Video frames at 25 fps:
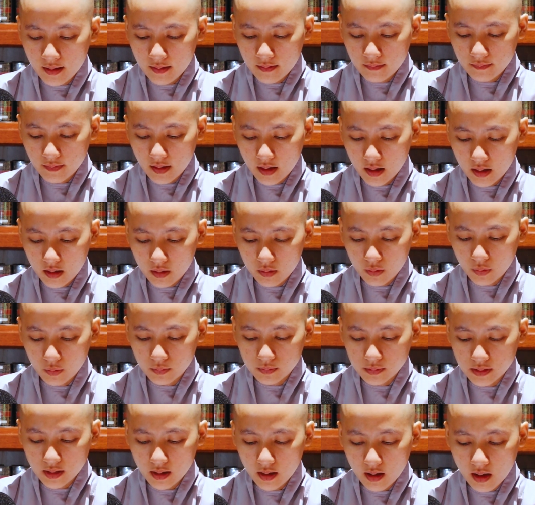và cũng
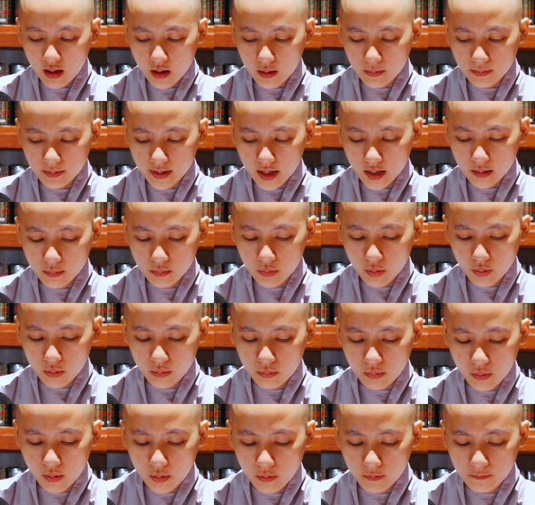cho học các bộ
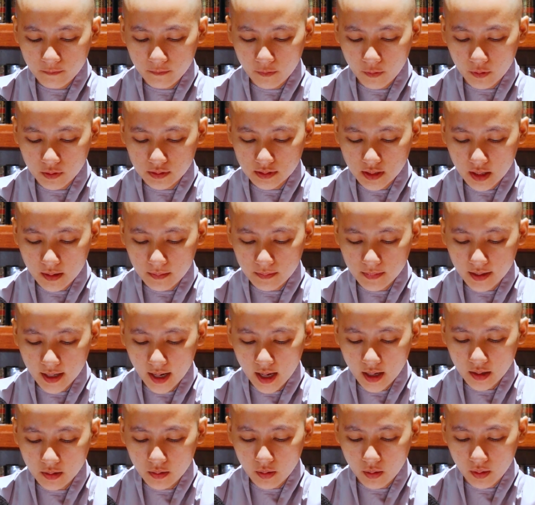môn phổ thông
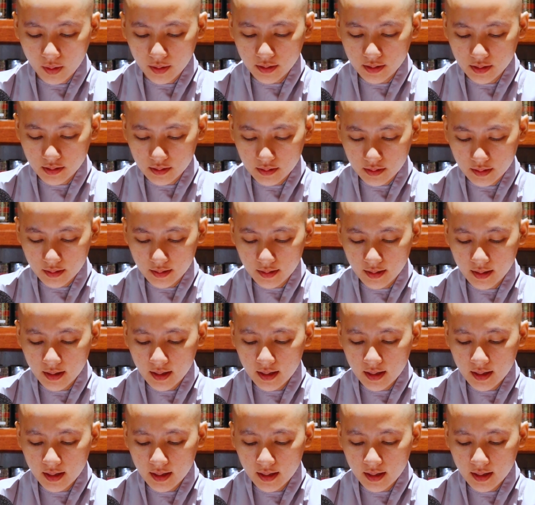khác ngoài đời